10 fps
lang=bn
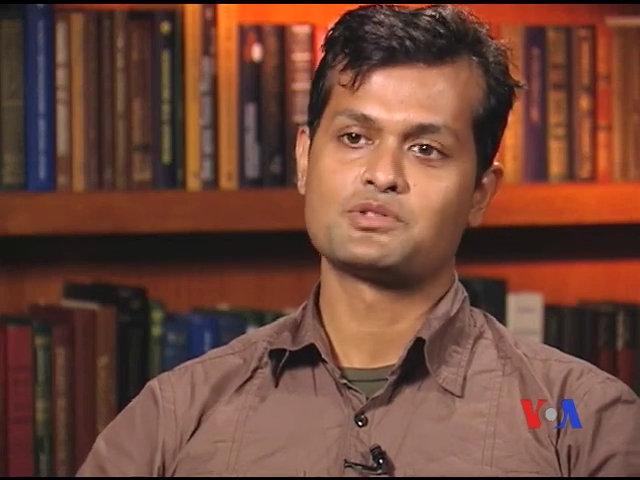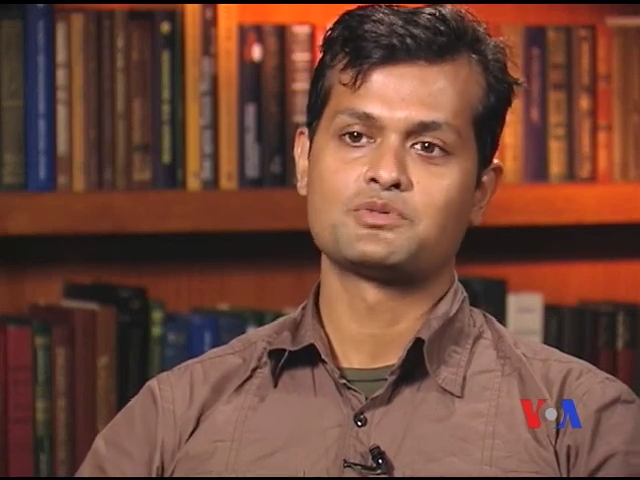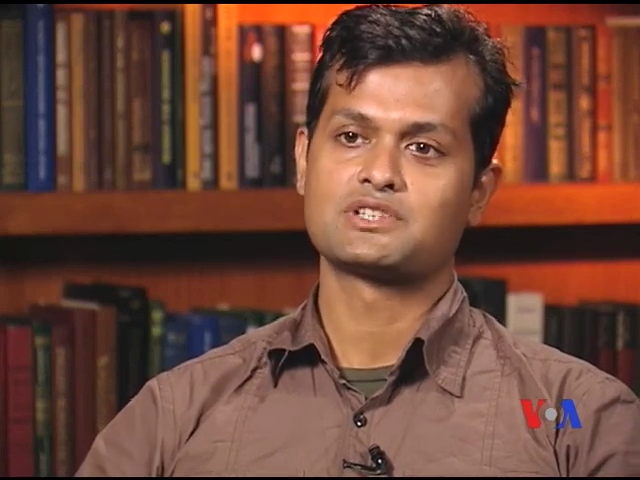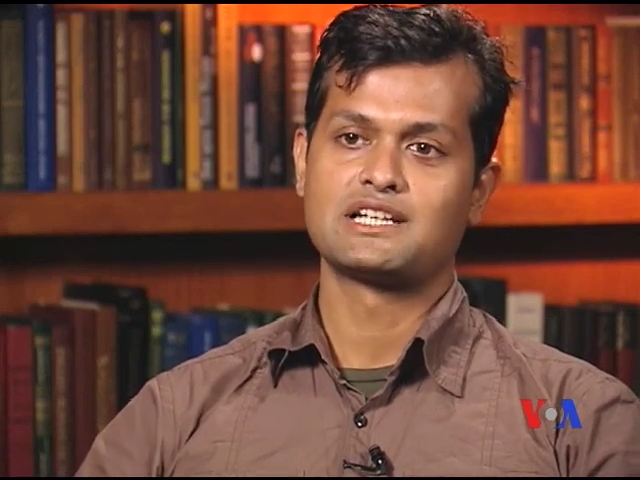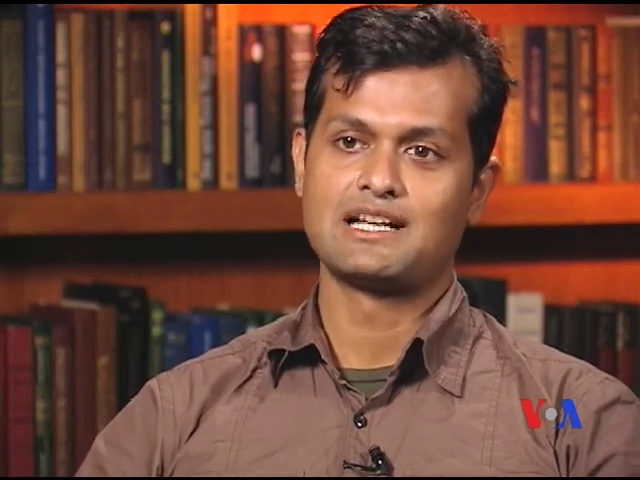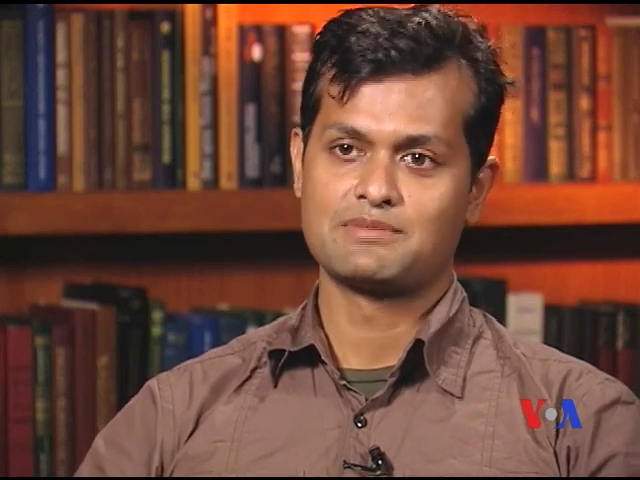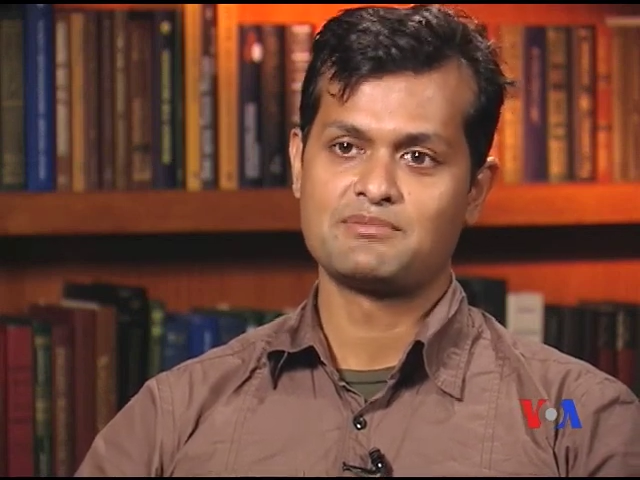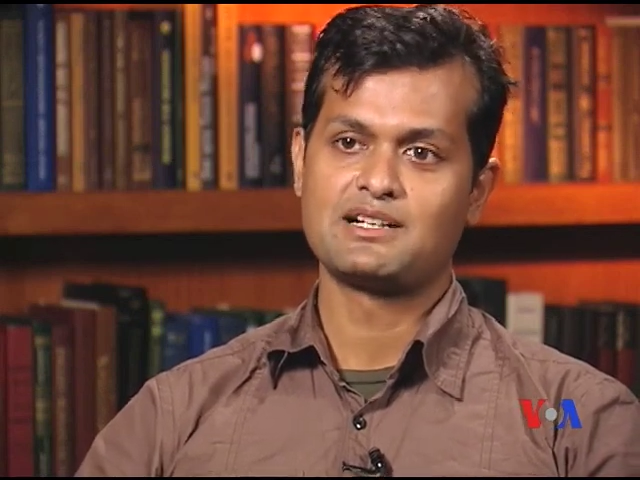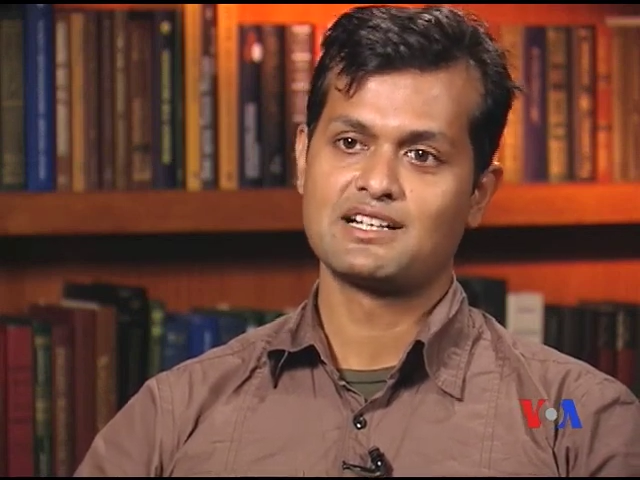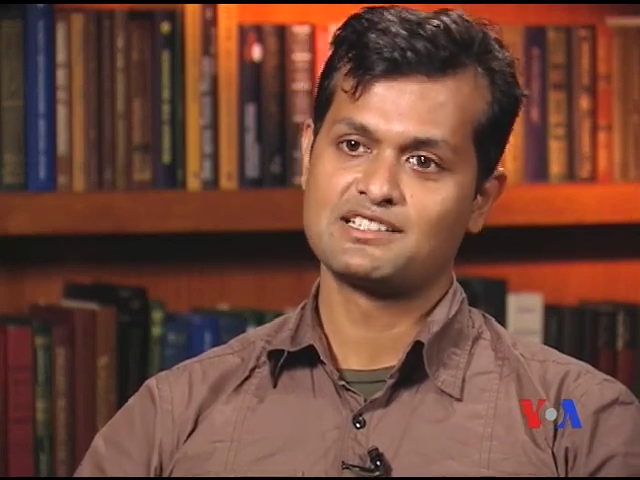সমস্যা নেই আমরা
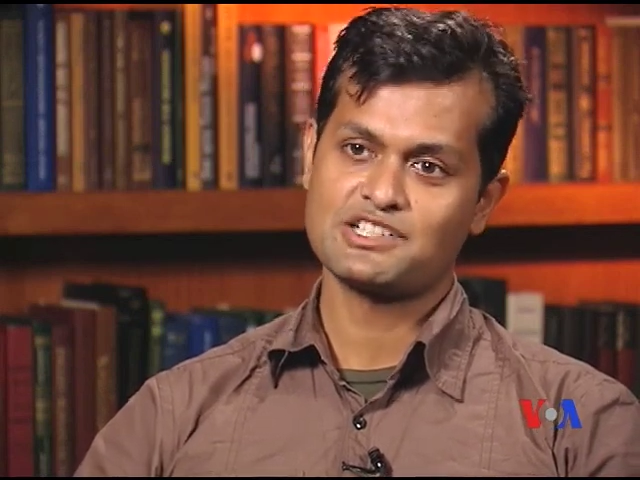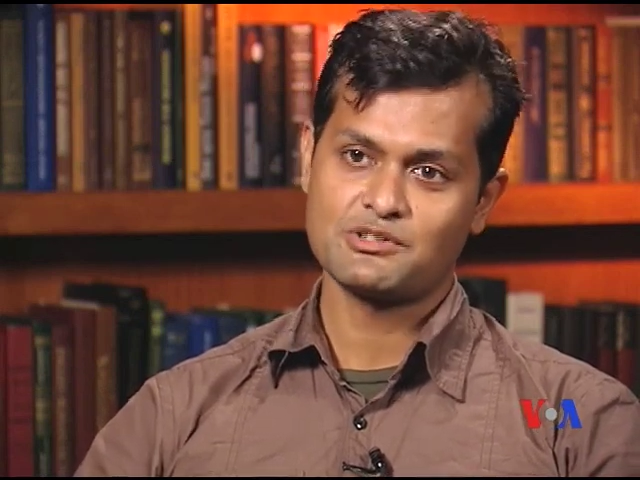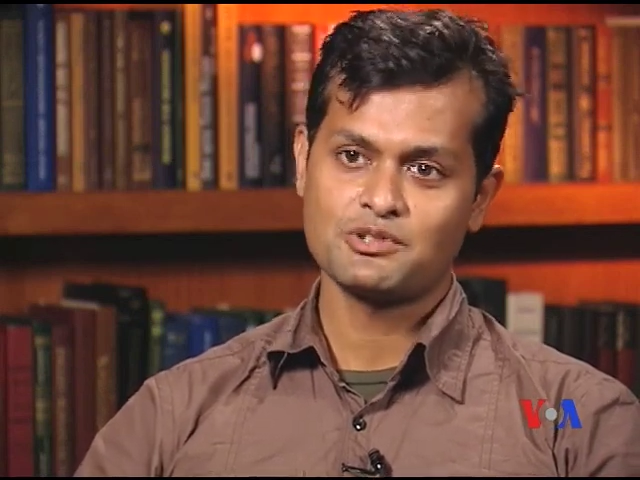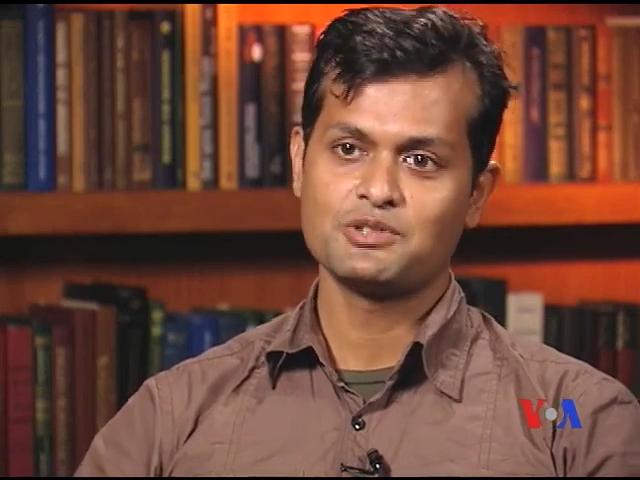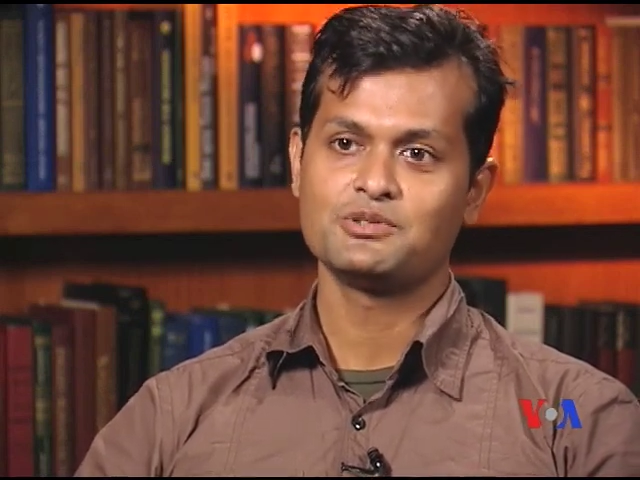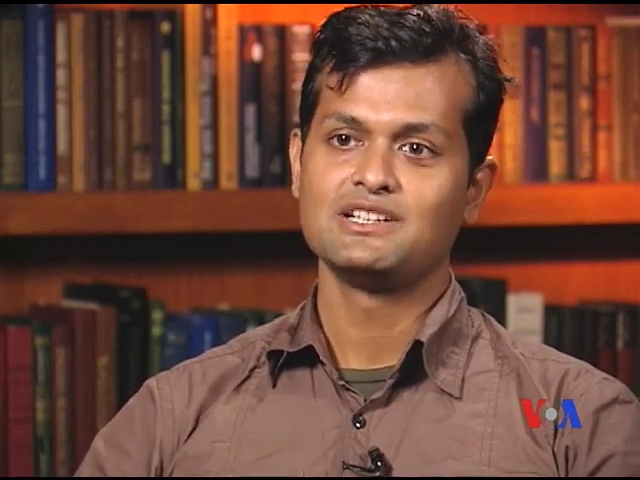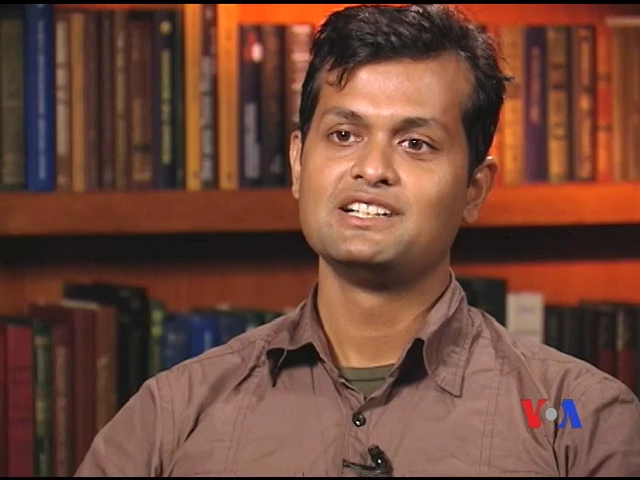বাংলাদেশি হলেও